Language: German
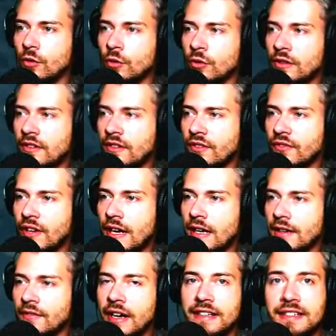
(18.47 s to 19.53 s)
Und
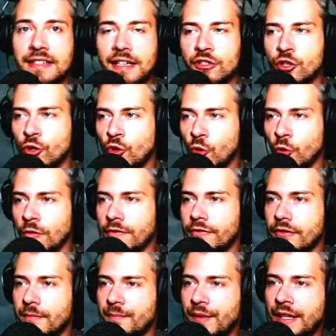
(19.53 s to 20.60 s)
zwar war ich ganz schön
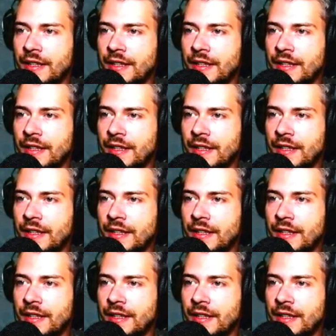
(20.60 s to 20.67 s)
doof.